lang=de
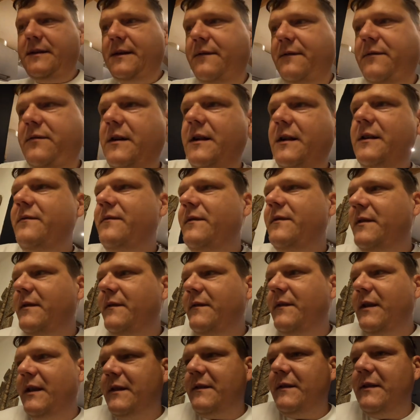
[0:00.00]
Dafür hatten
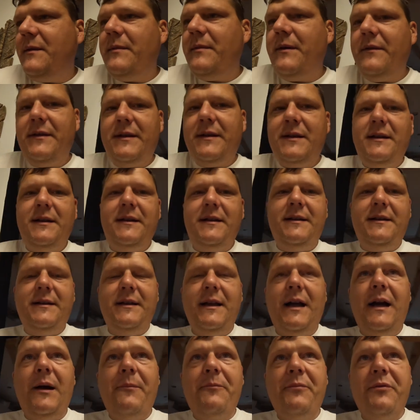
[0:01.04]
wir hatten aber wirklich
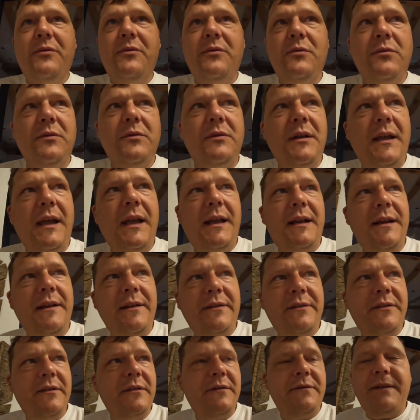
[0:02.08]
absolut
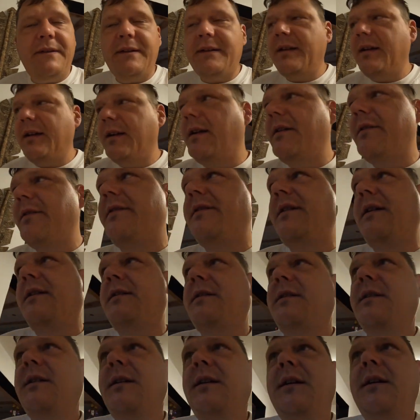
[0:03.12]
herrlichstes Wetter
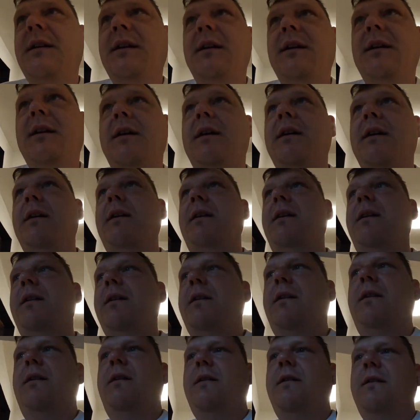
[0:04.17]
gestern.
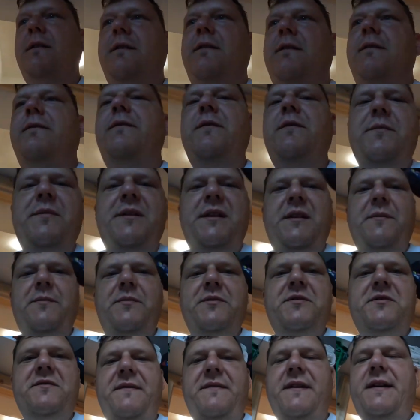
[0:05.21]
Äh, will mich nicht
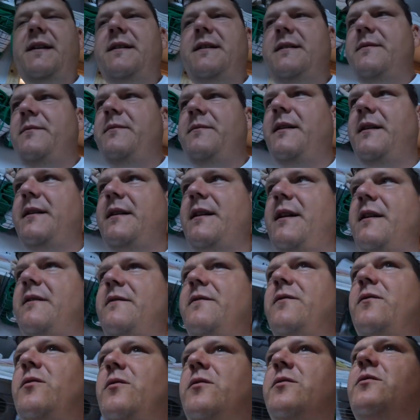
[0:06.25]
beschweren, war ich echt
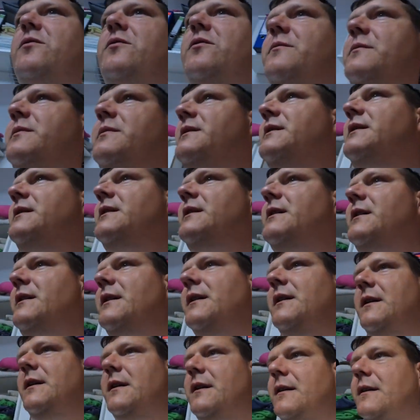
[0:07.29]
froh drum.
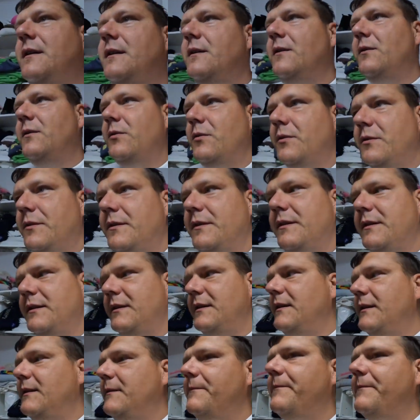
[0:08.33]
Und
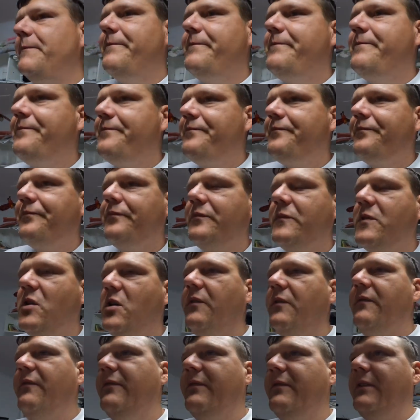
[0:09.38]
ähm,
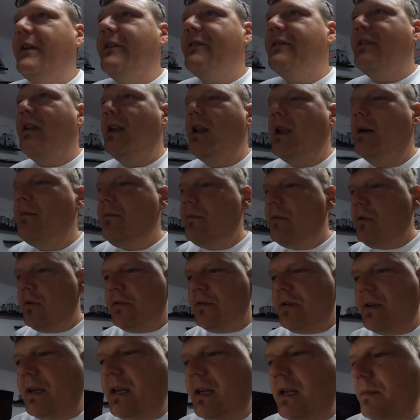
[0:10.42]
ja, gestern haben wir
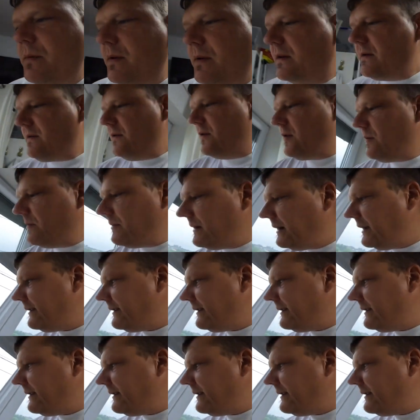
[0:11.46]
euch ja nicht mitgenommen.